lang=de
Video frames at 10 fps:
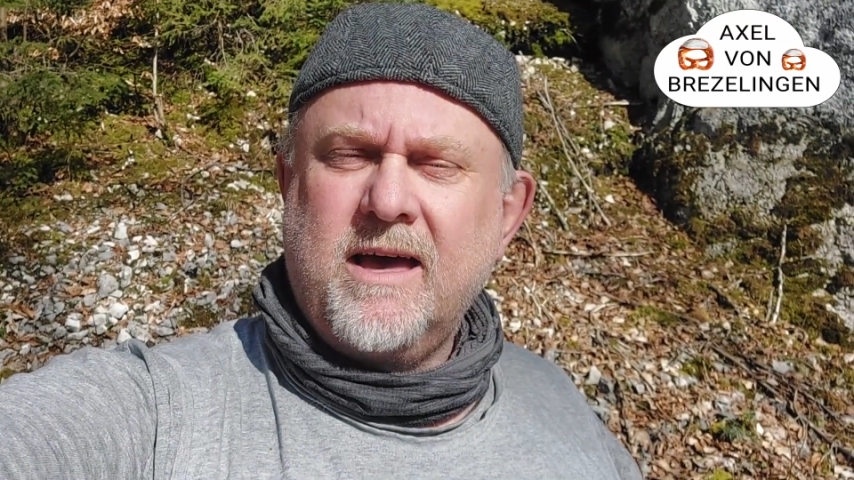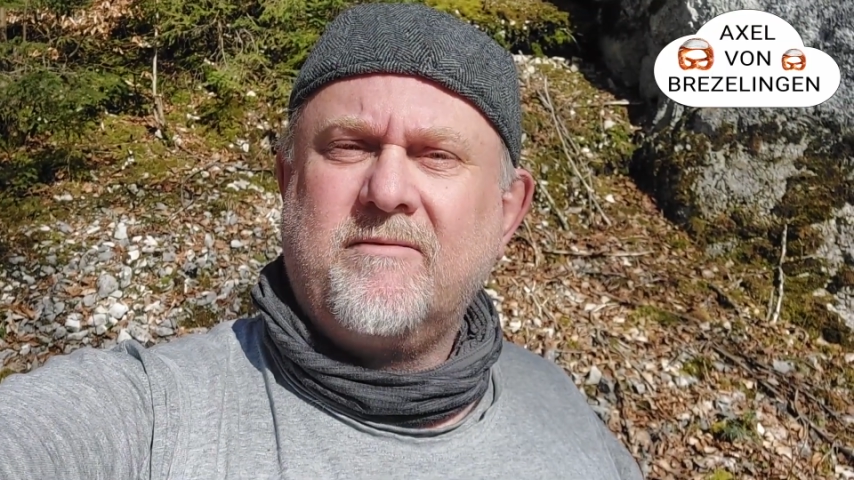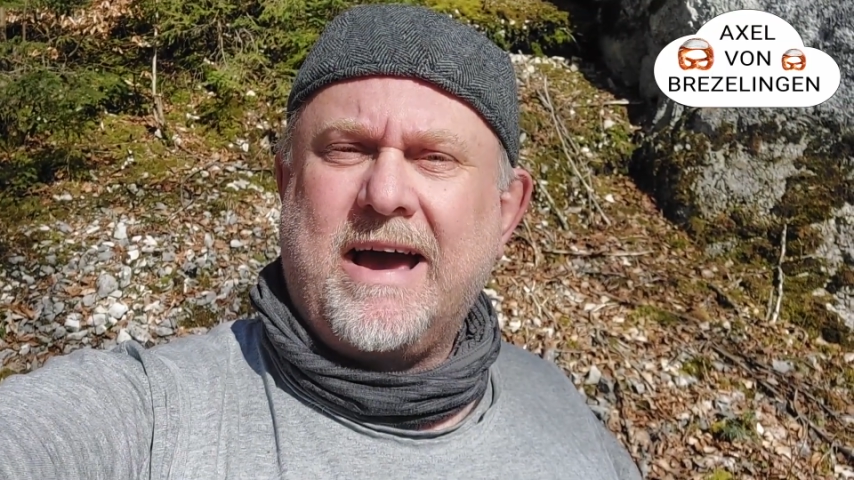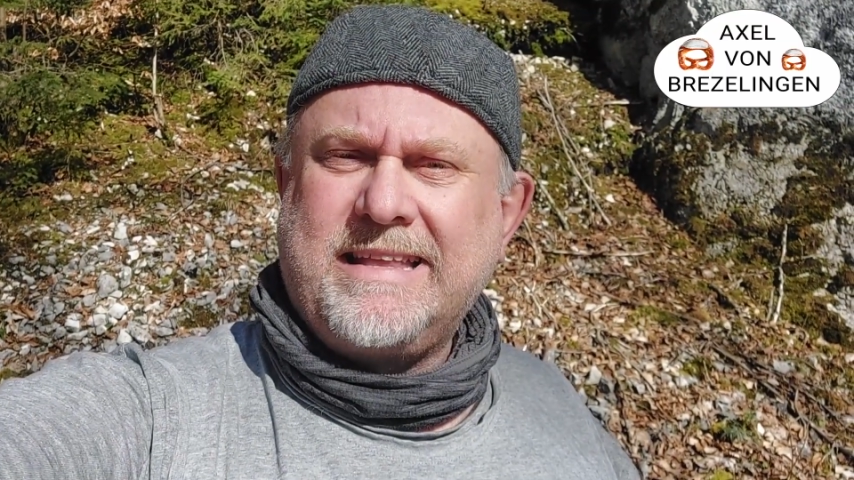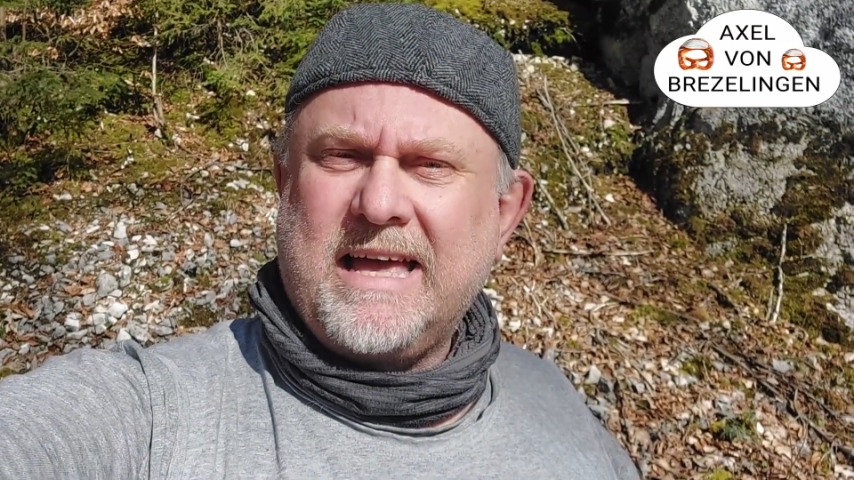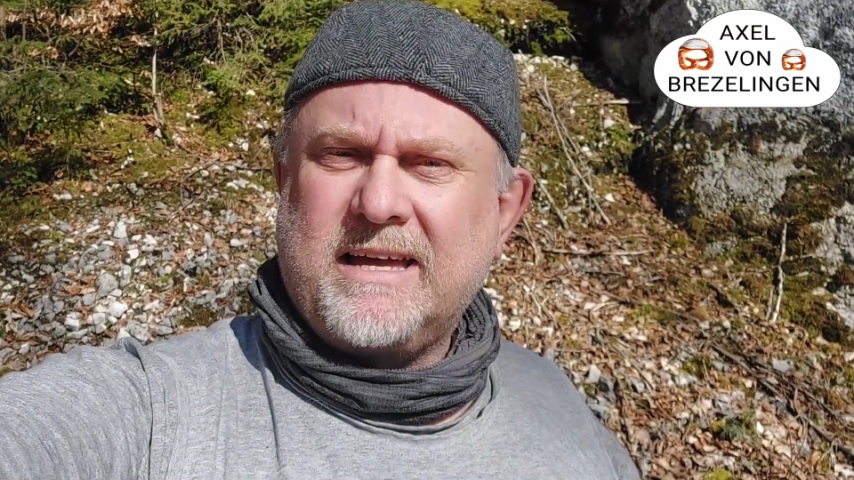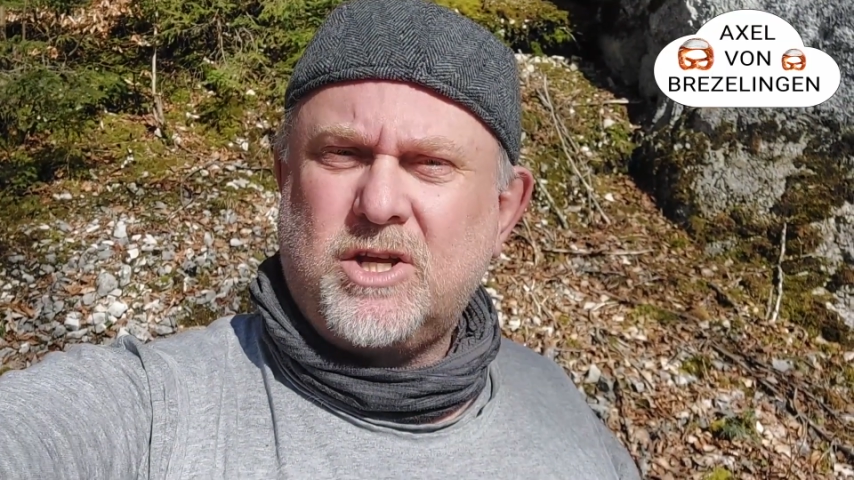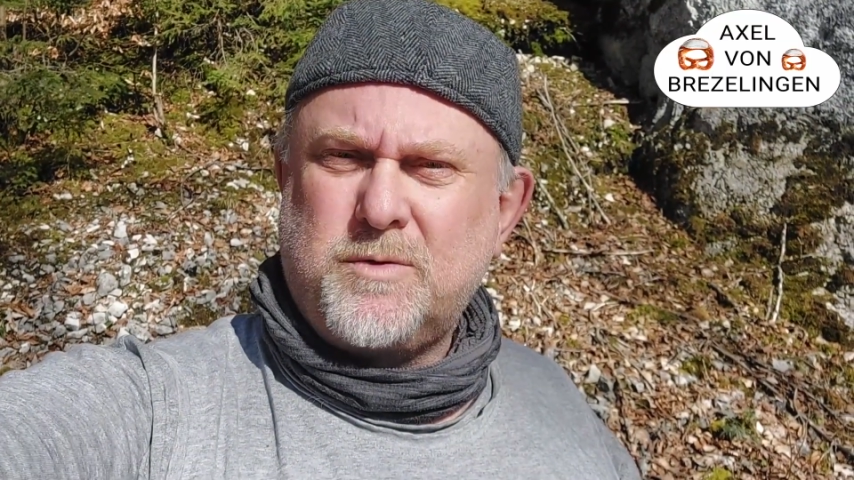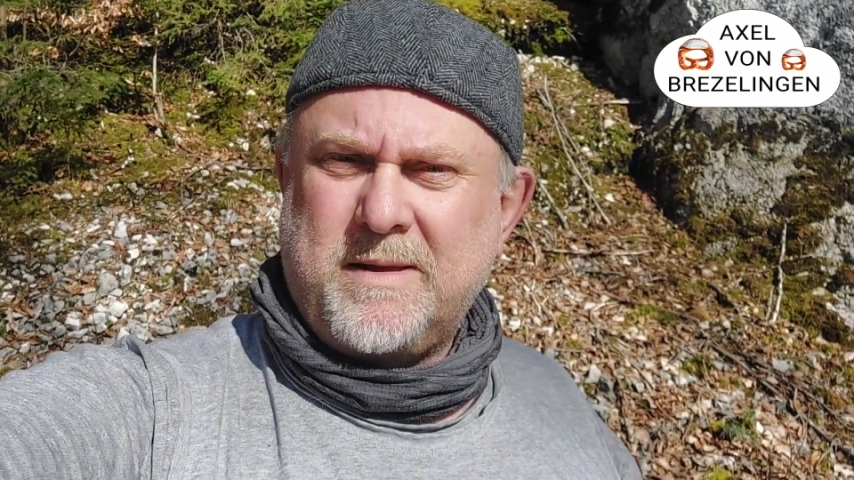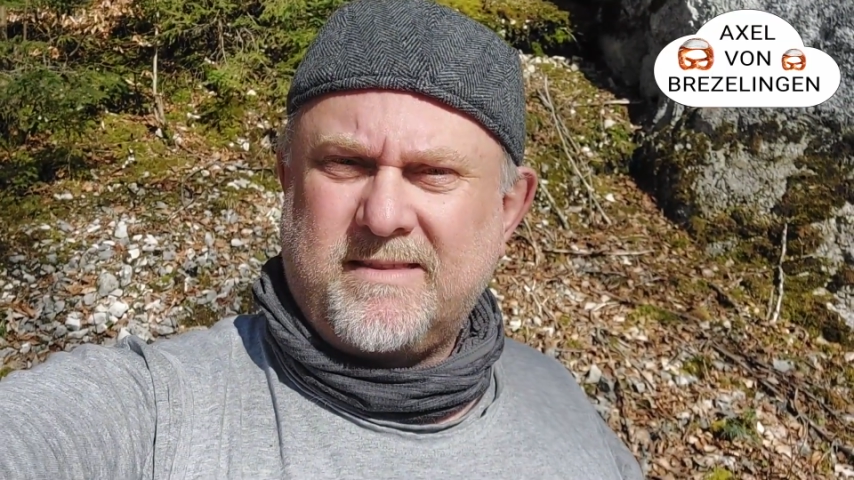Weitag
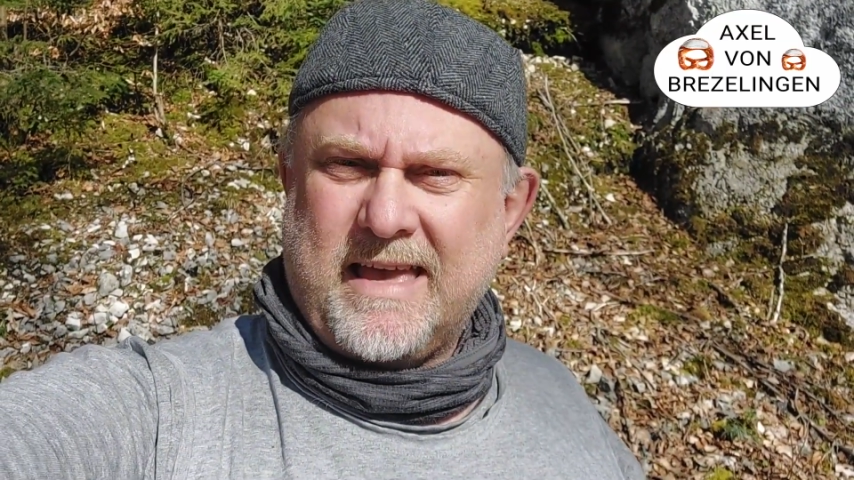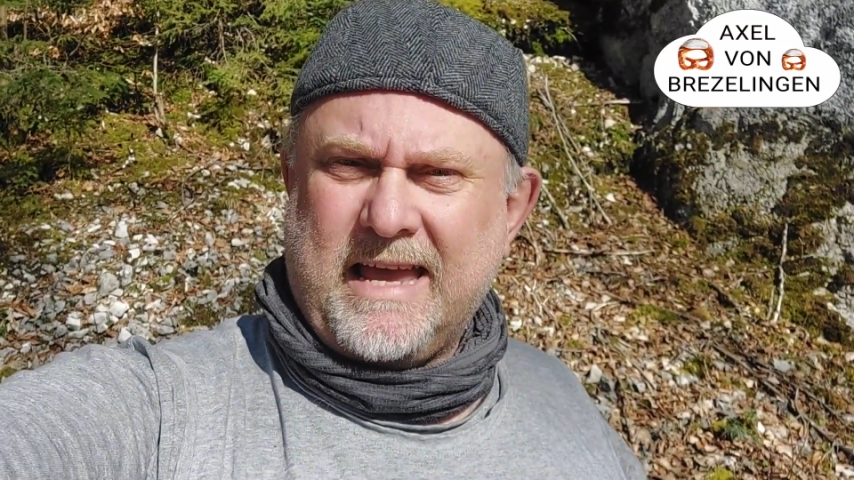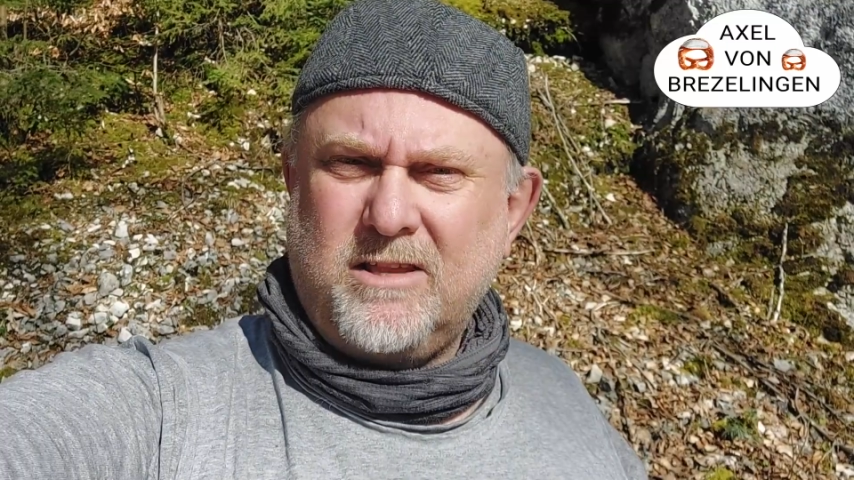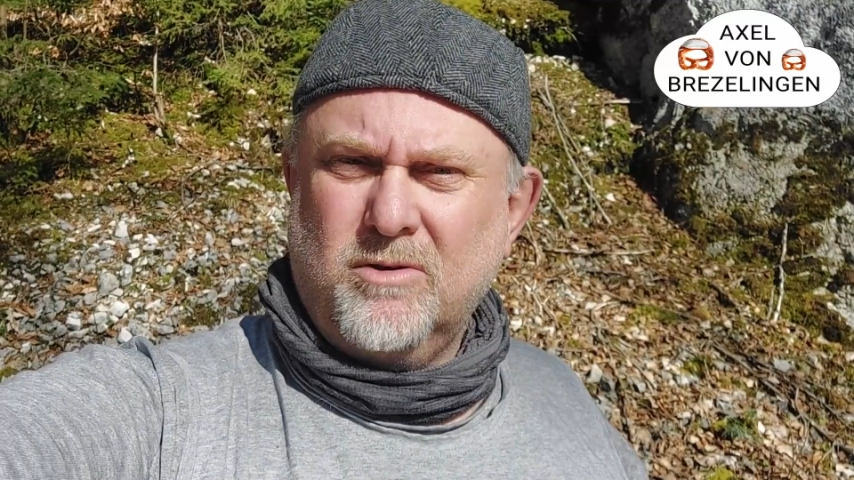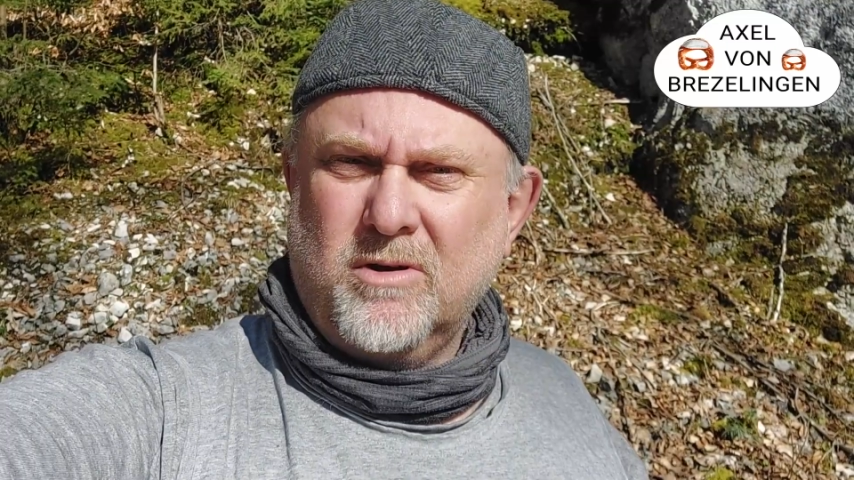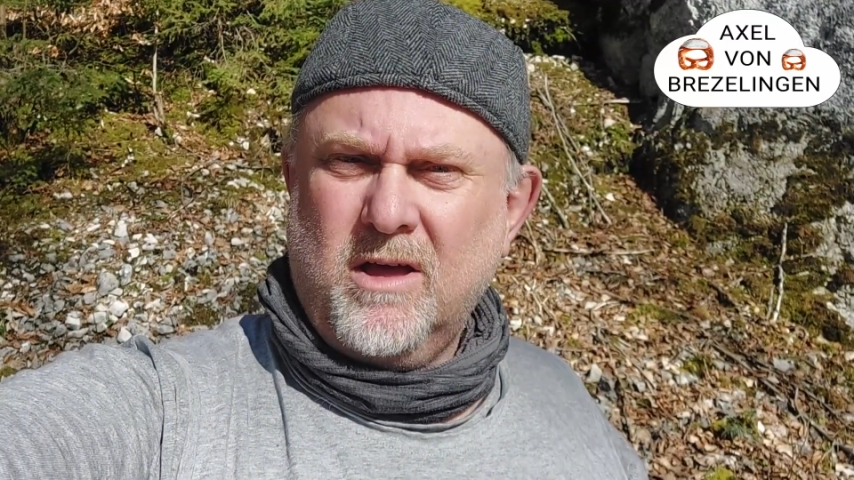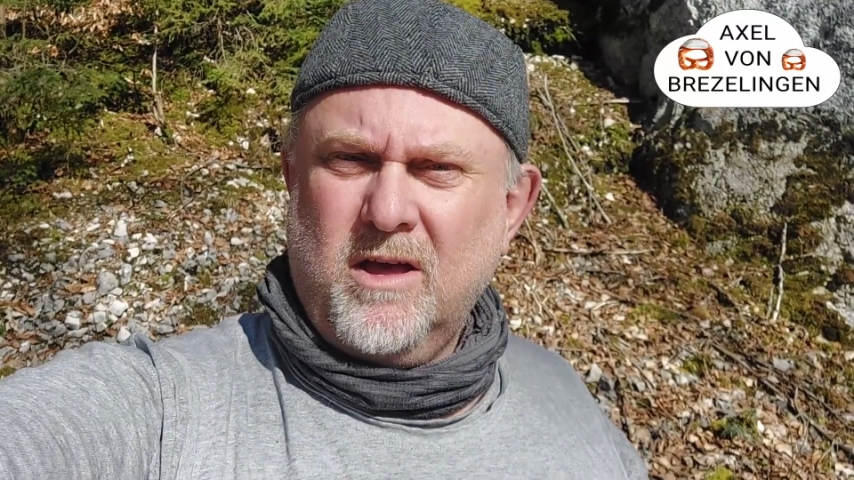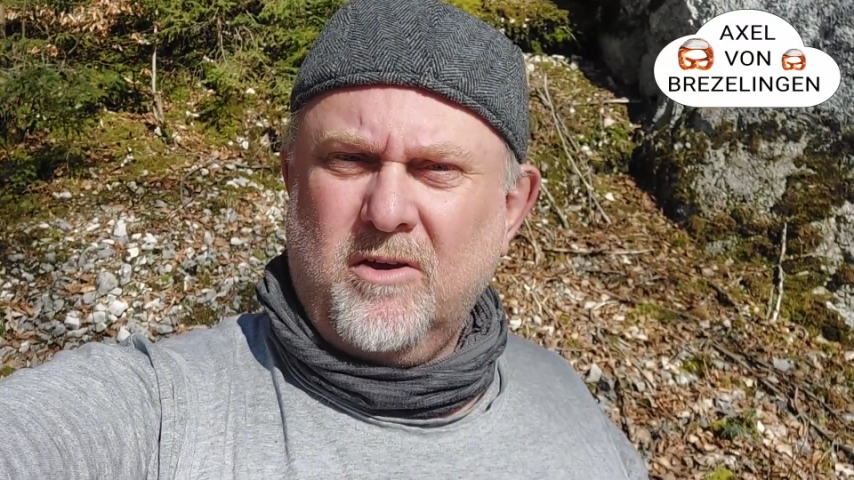ist eine Bezeichnung